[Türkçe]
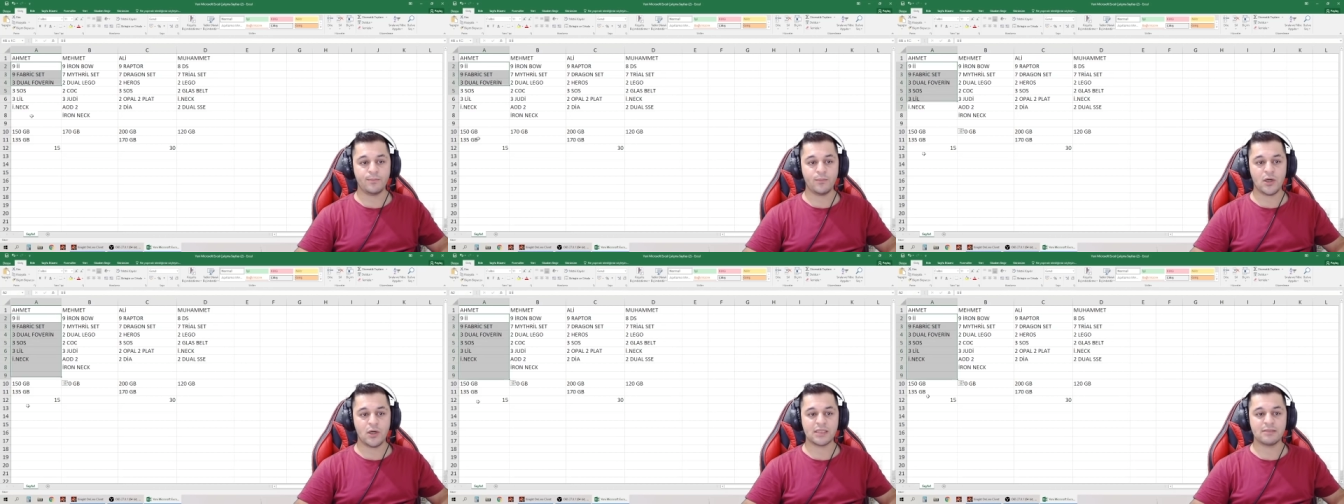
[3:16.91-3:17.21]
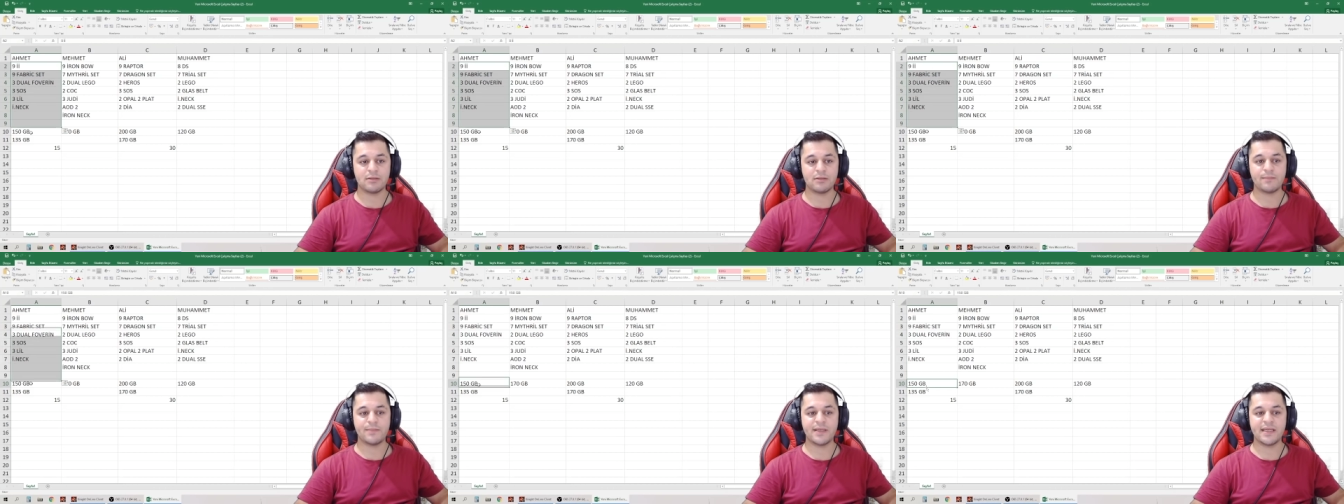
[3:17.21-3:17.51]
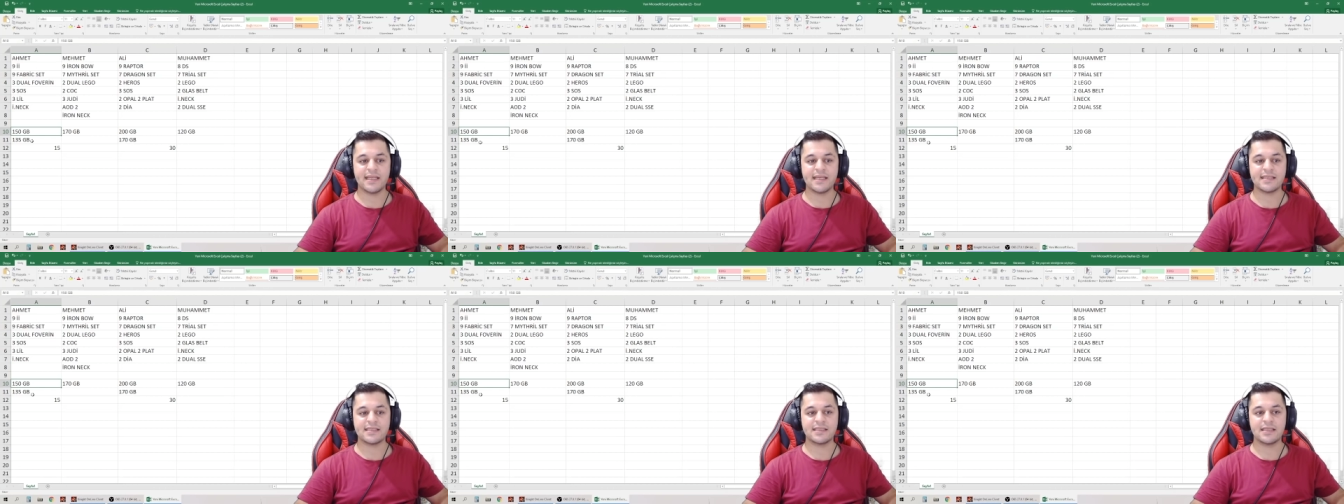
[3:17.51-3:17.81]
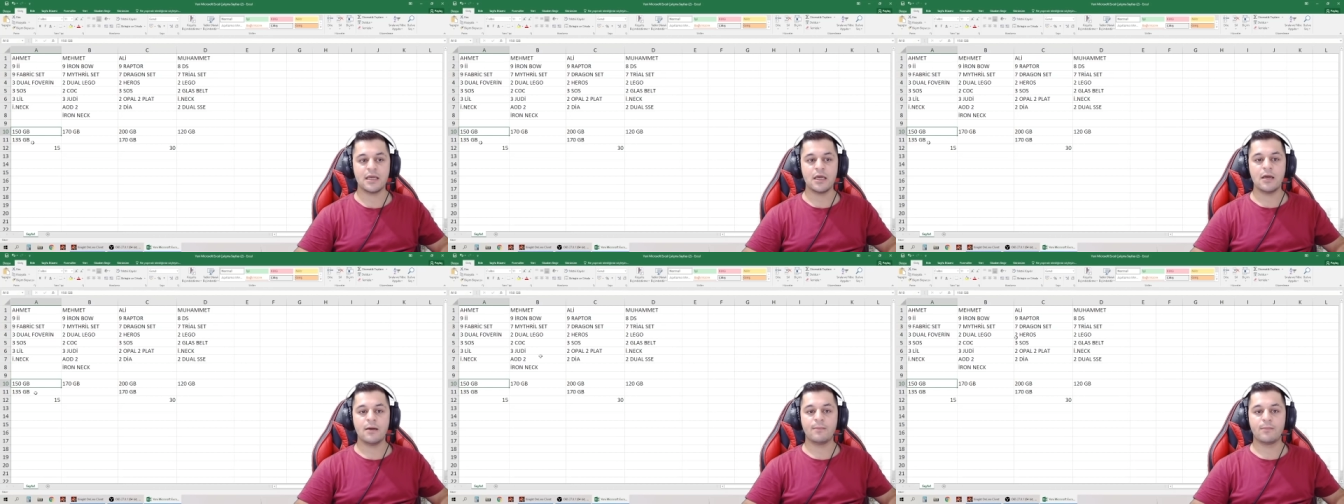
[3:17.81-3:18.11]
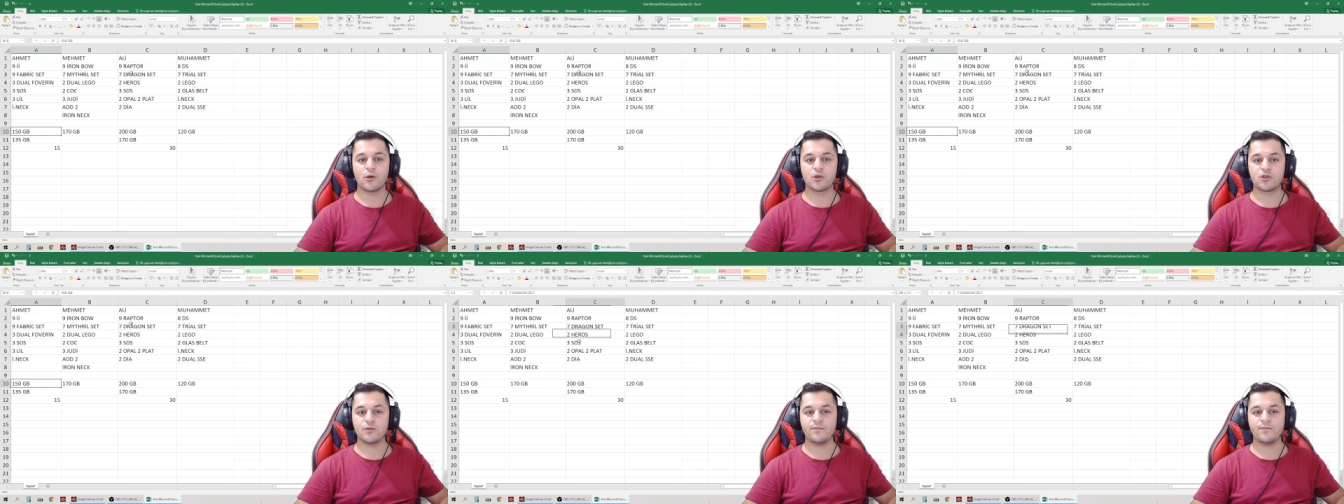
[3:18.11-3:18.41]
Bu adam da Priest
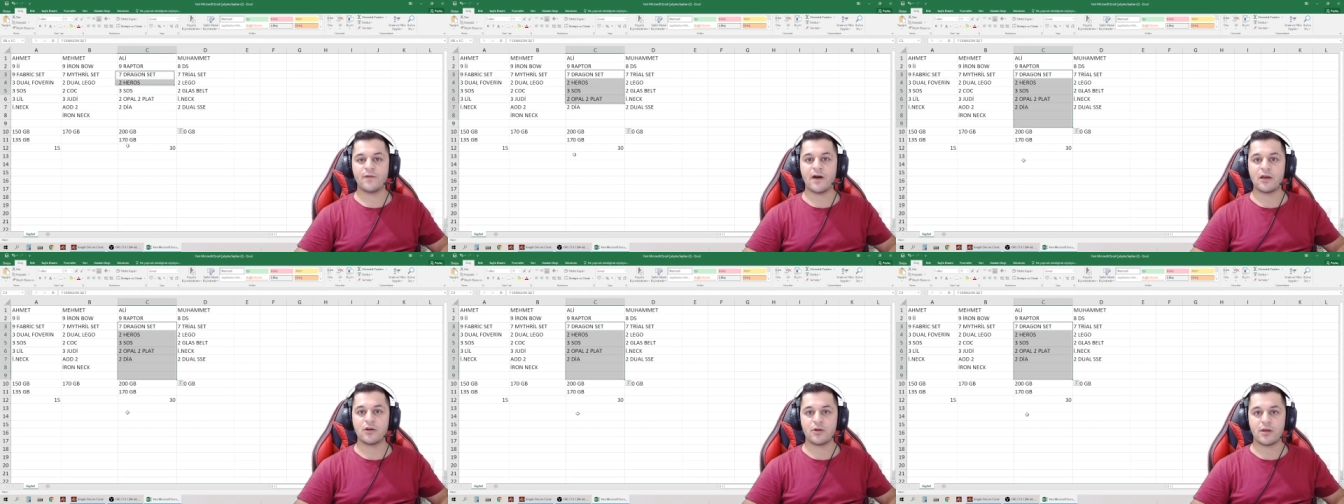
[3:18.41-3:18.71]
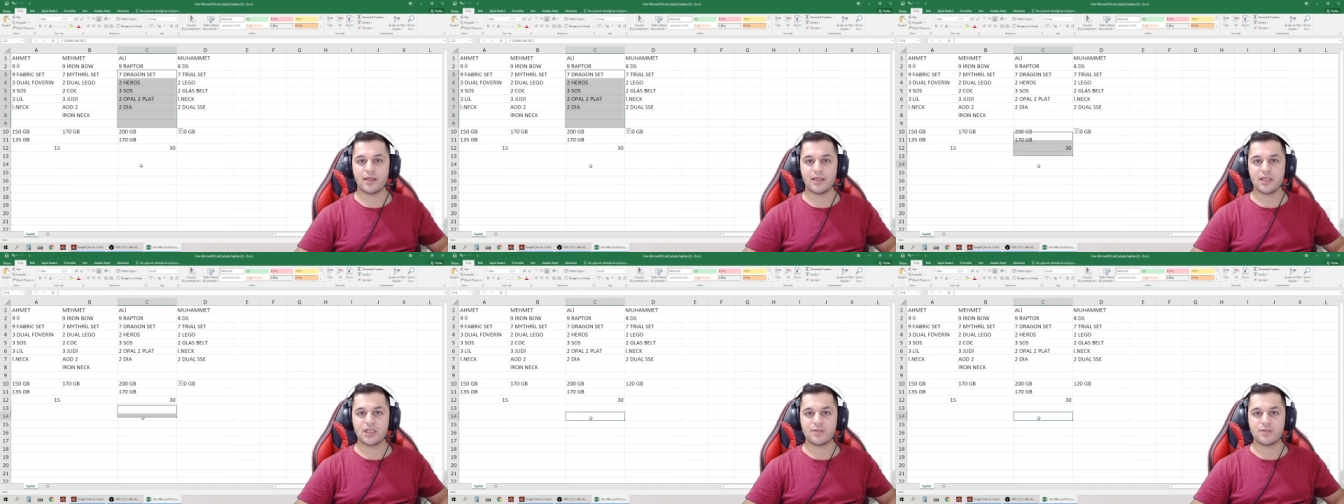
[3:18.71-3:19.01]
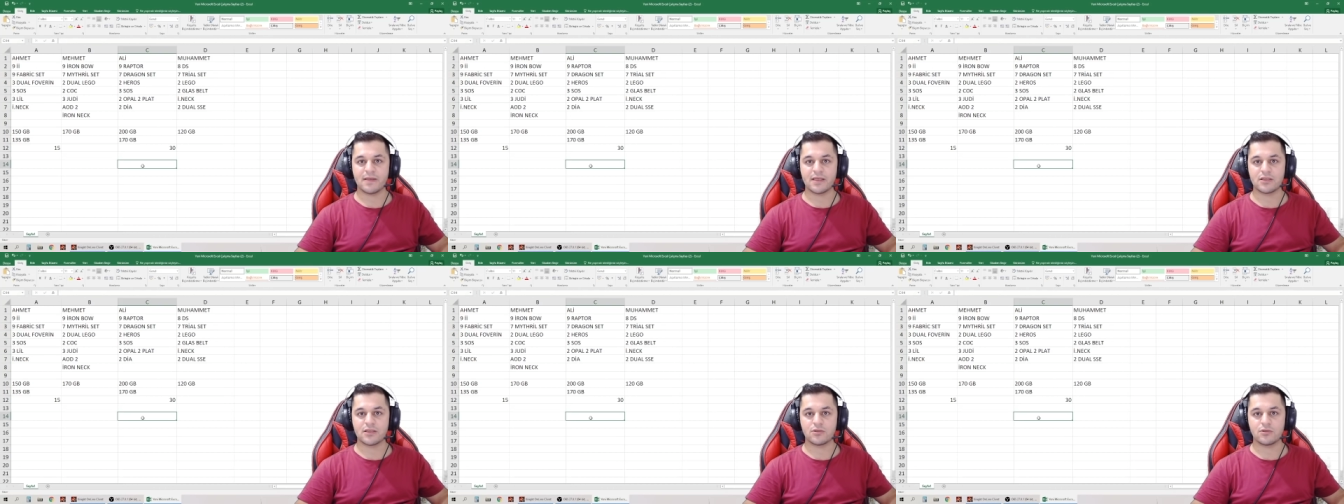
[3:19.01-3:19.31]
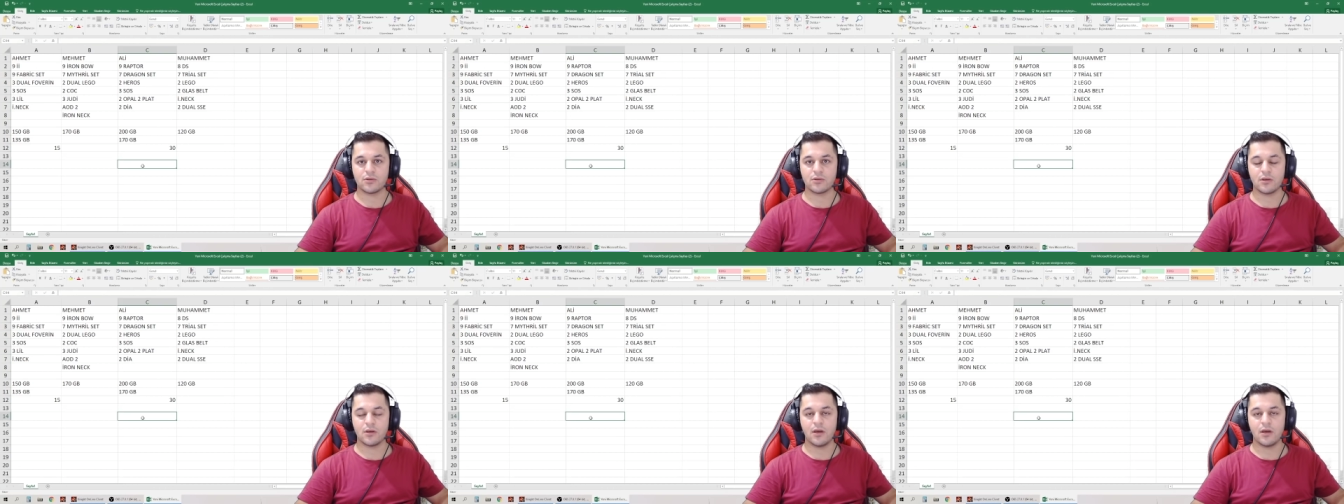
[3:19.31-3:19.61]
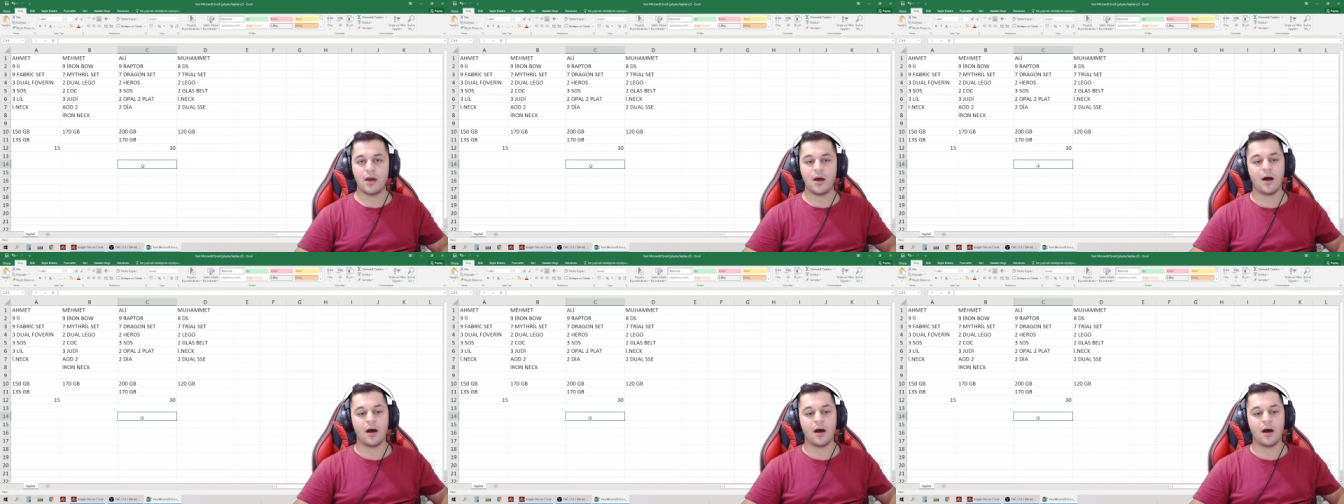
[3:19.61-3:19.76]
bozup Warrior'a geçmek istiyor.